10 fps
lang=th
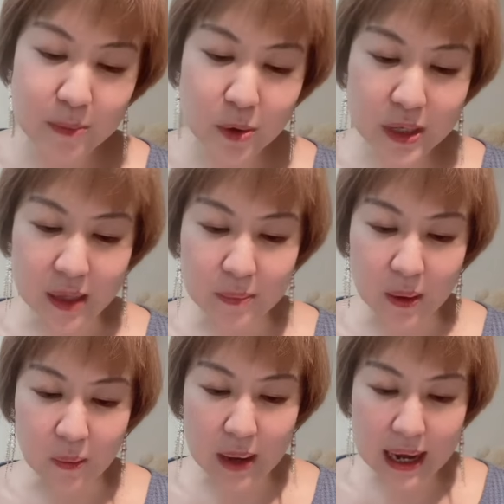ผู้เขียนบ
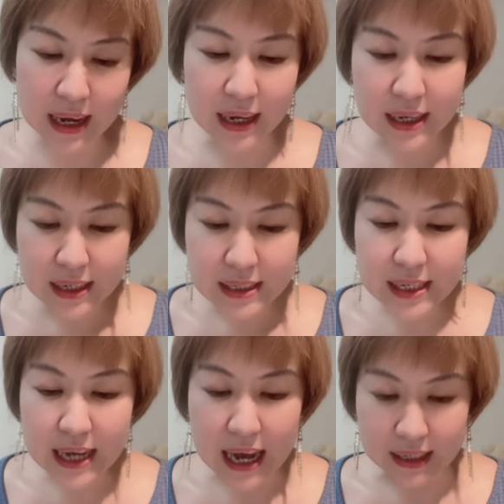อกว่า
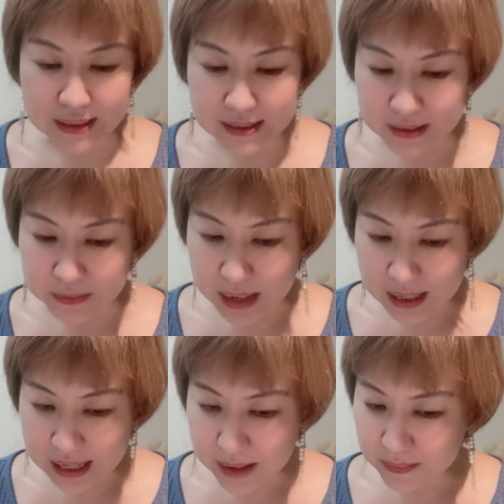ยิ่งอ่านหนังสือมาก
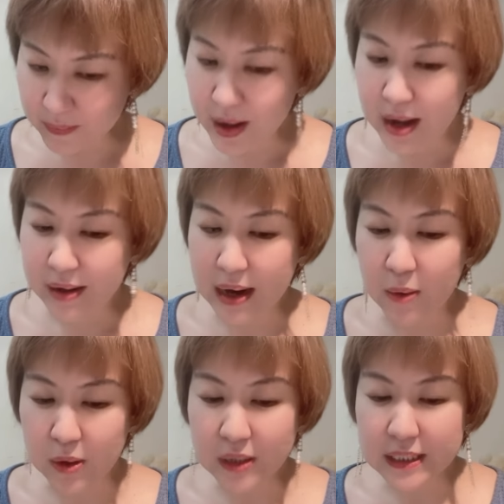เล่ม เรา
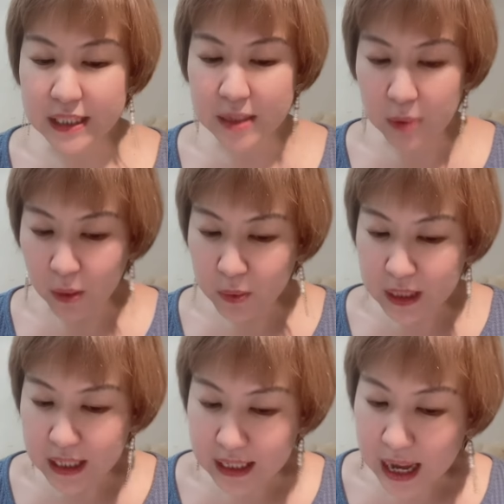ก็จะยิ่งพบวิ
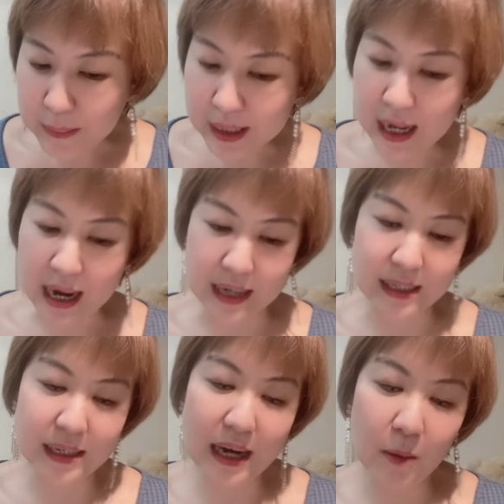ธีแก้ปัญหา
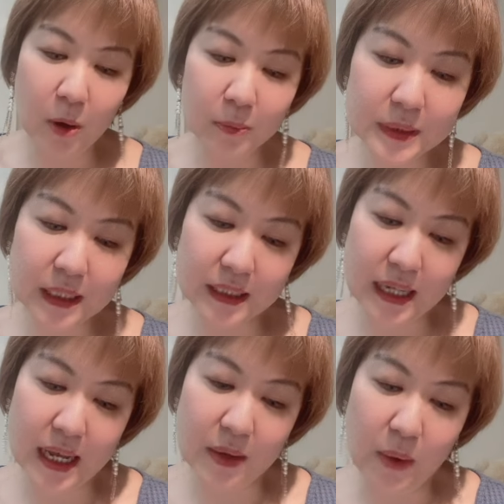ที่เราพเจอ
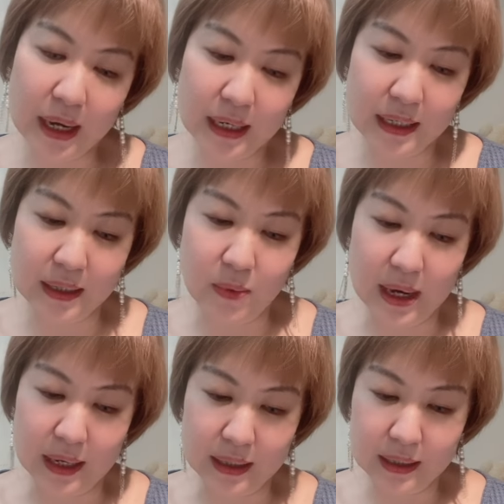ในวันหนึ่งวัน